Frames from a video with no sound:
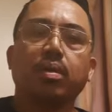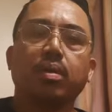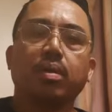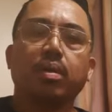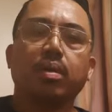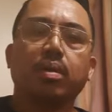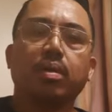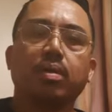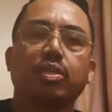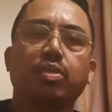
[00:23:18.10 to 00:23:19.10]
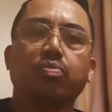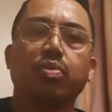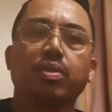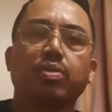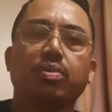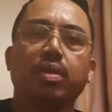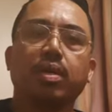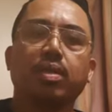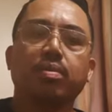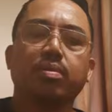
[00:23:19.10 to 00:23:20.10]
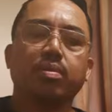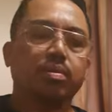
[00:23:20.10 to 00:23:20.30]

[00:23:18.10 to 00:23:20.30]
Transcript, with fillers: uh, situation ng ano no